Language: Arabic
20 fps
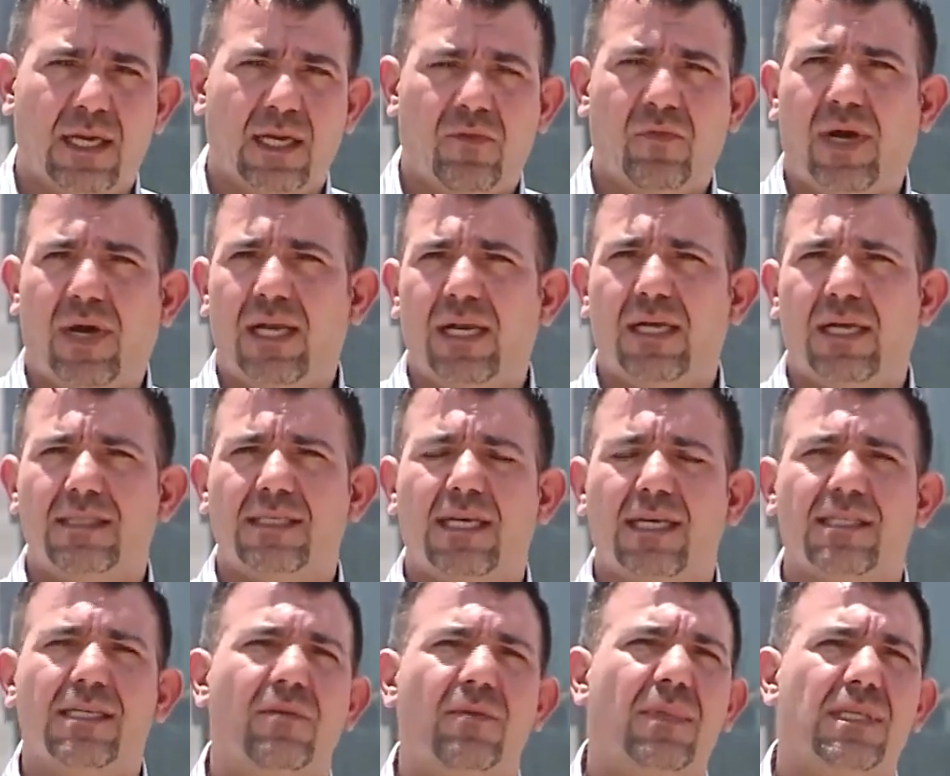فعلى
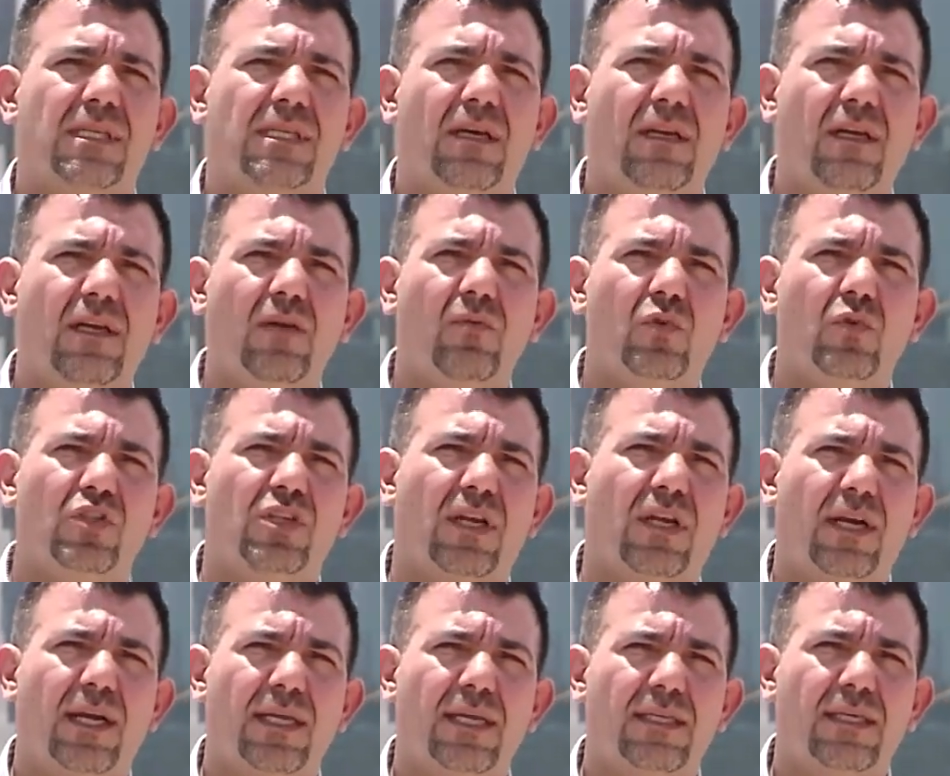أساس المصالح
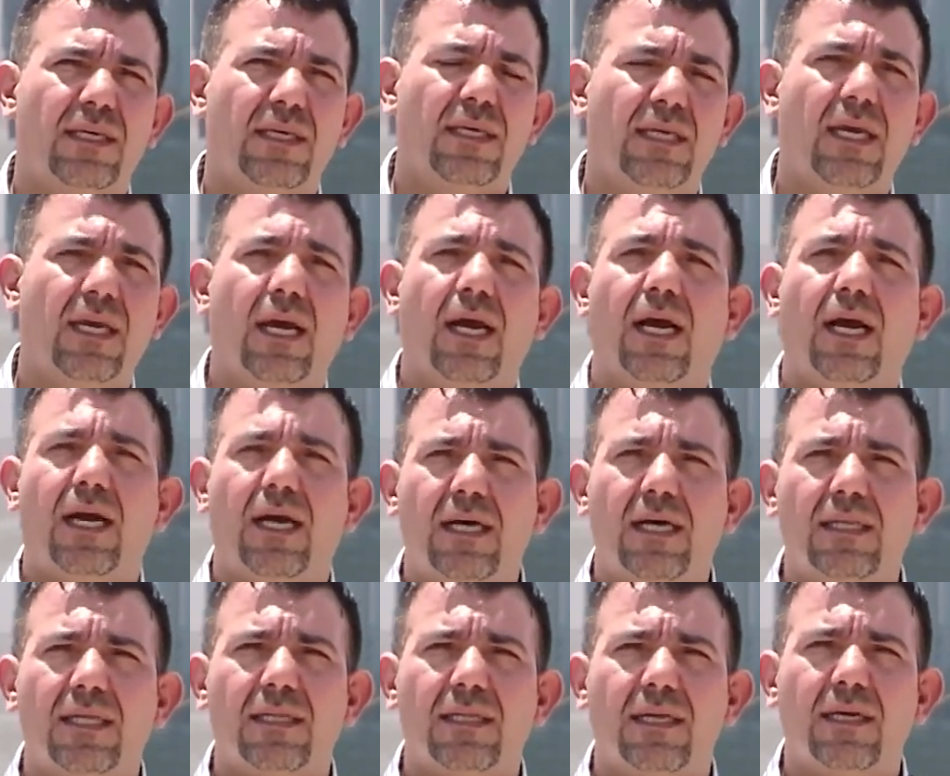المشتركة
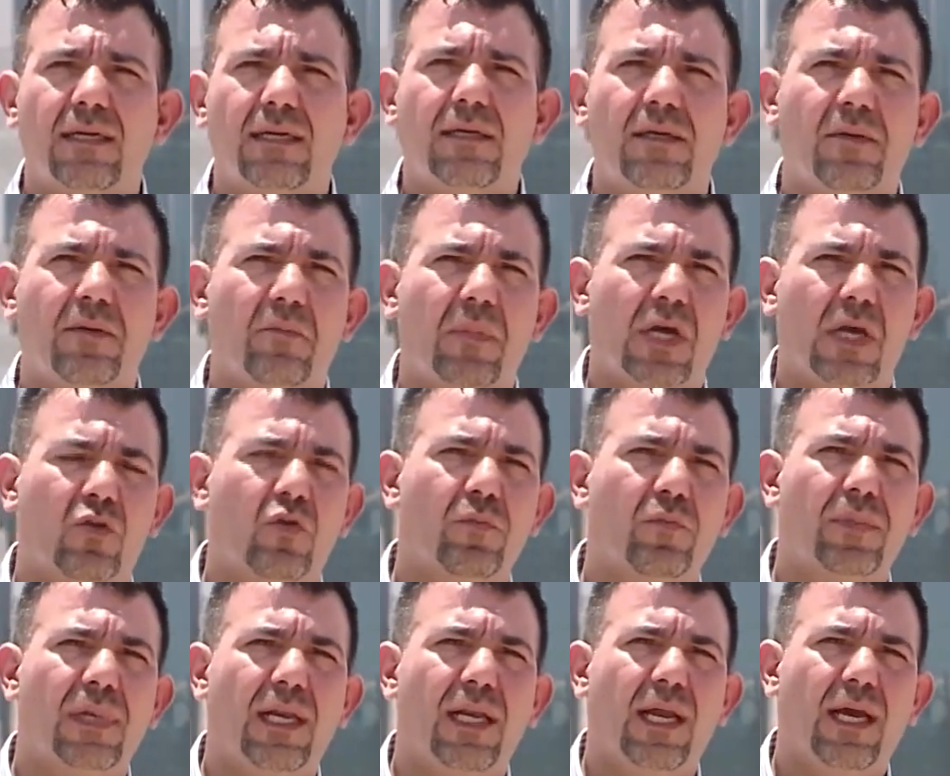عادة ما
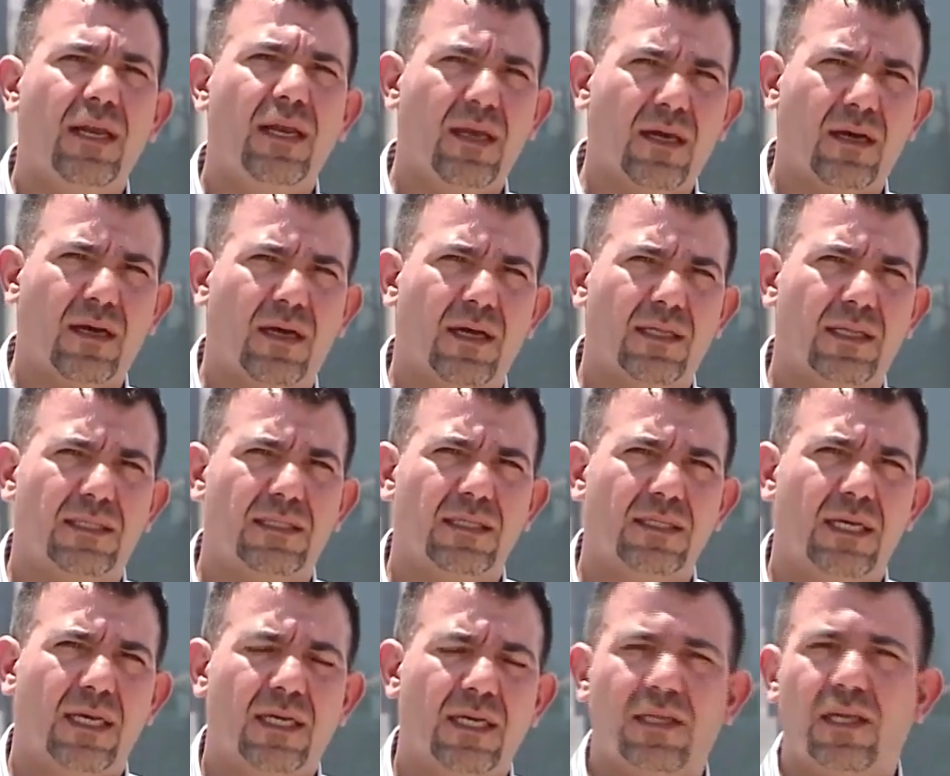تبنى العلاقات
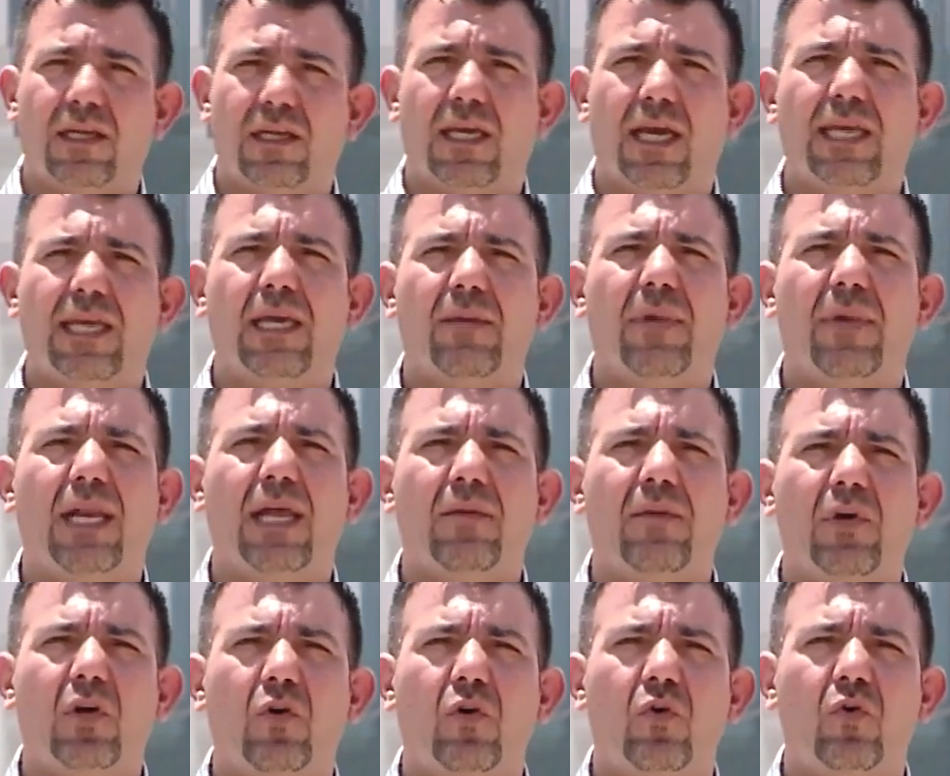تلك هي
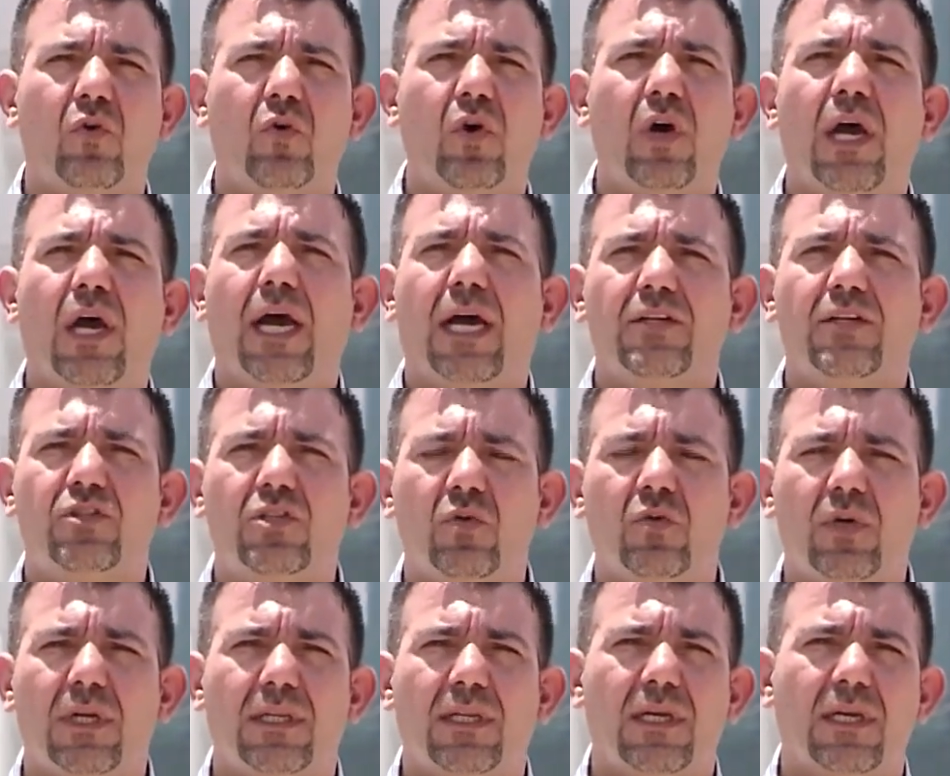ملامح
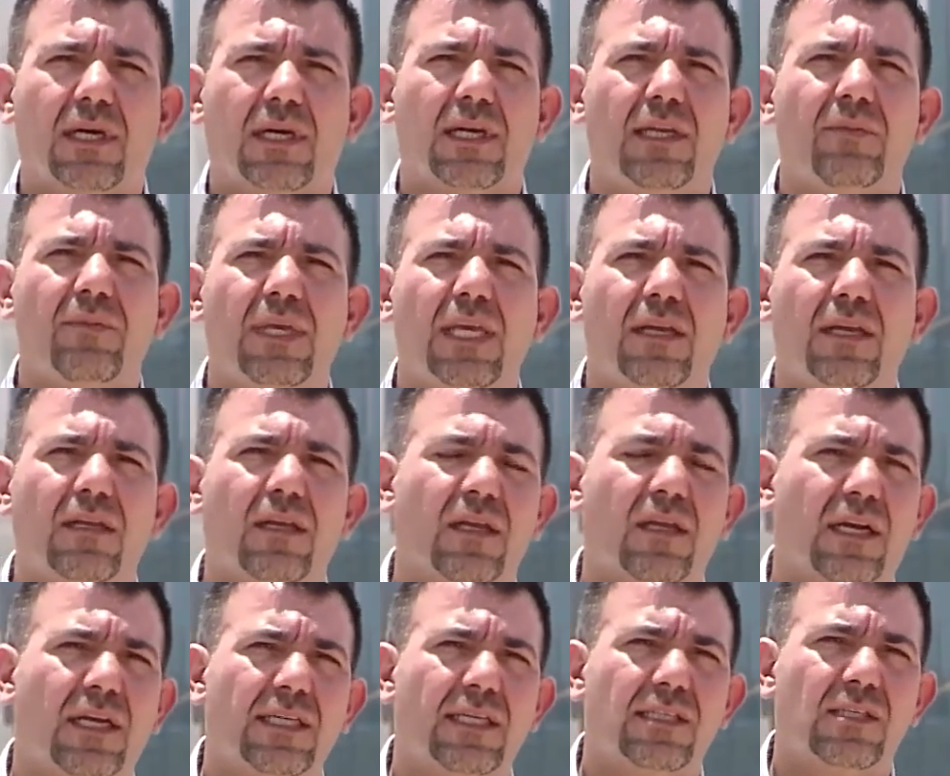الجولة الإقليمية
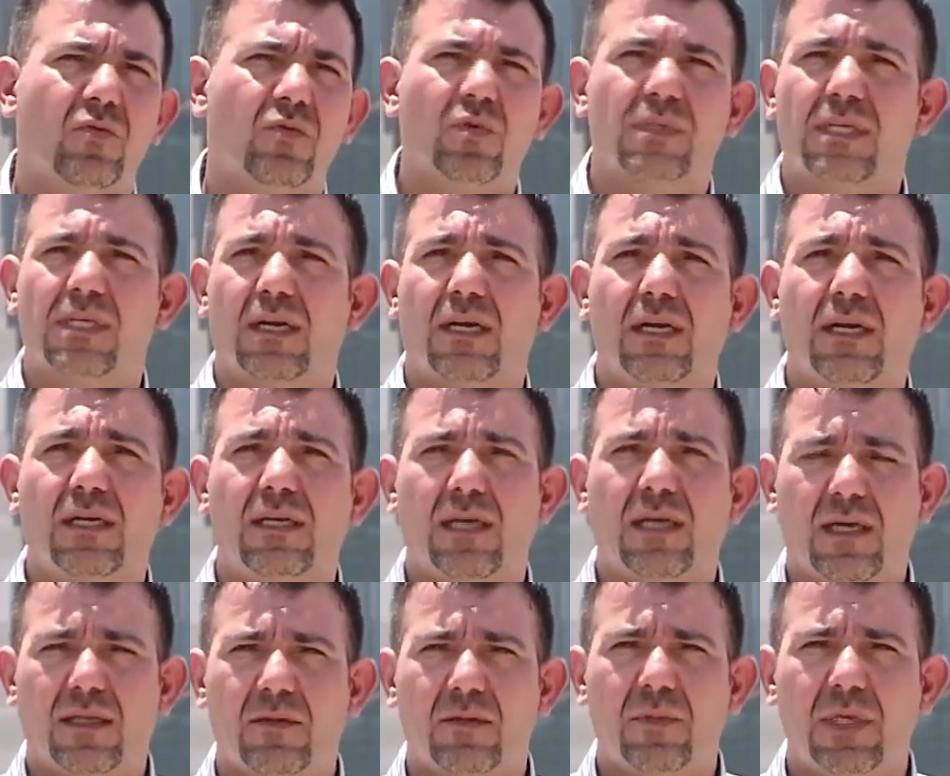لرئيس الوزراء
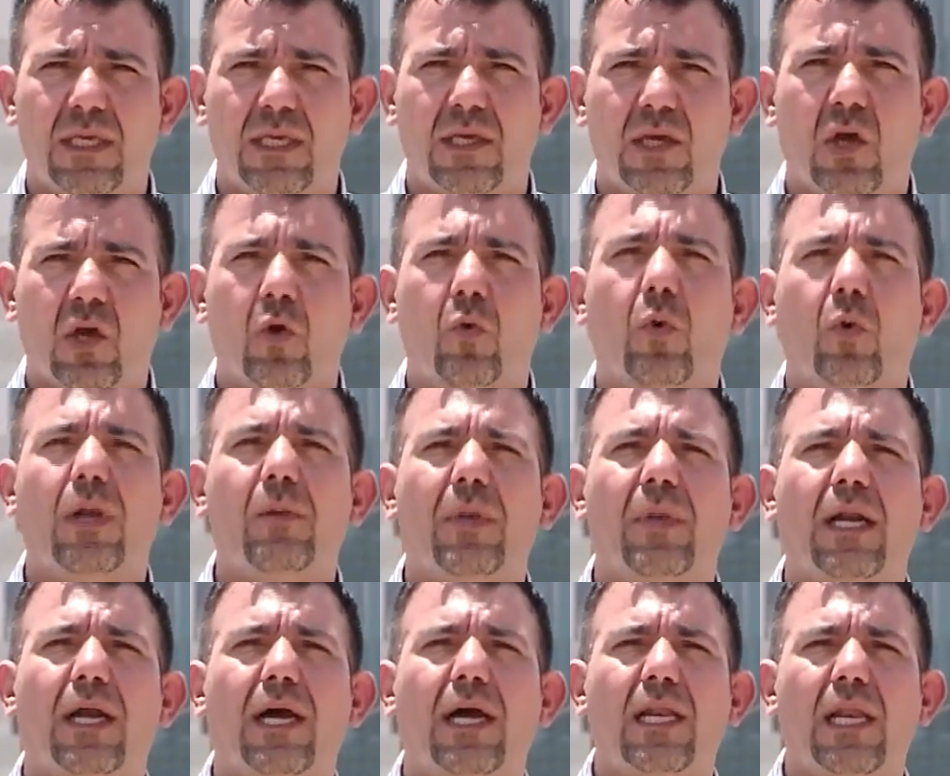الكاظمي
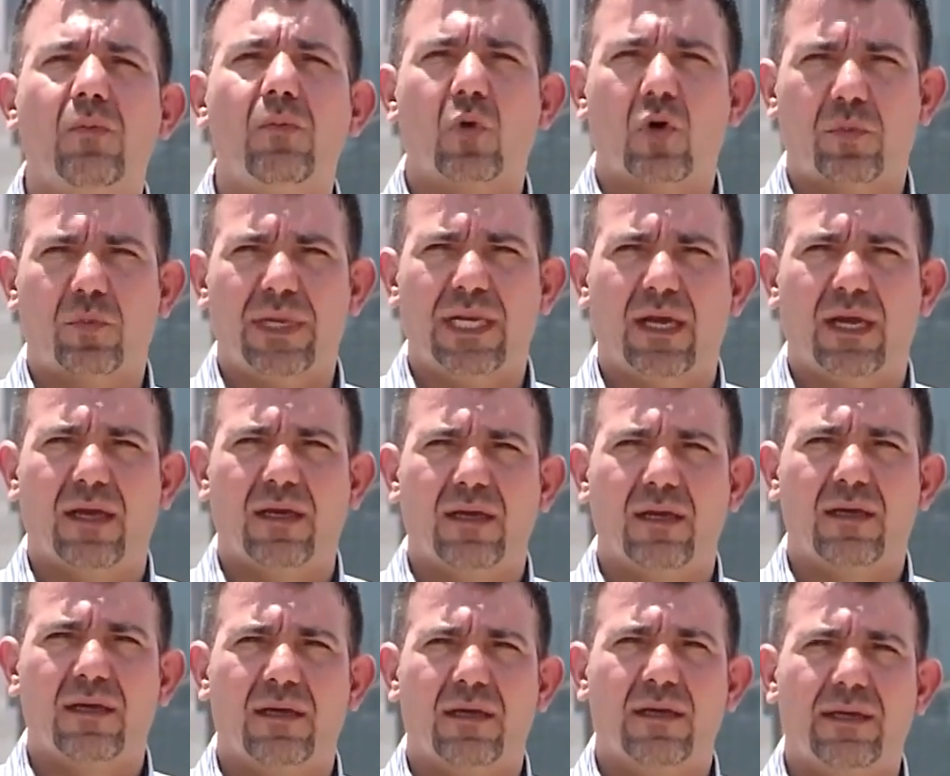والمرحلة المقبلة
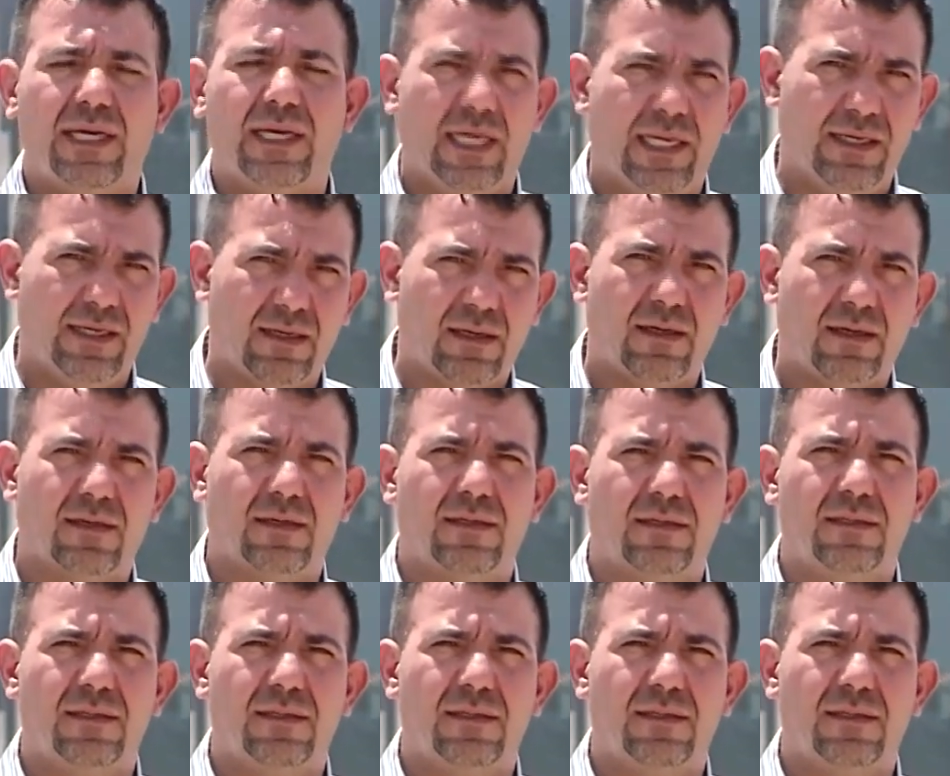للعراق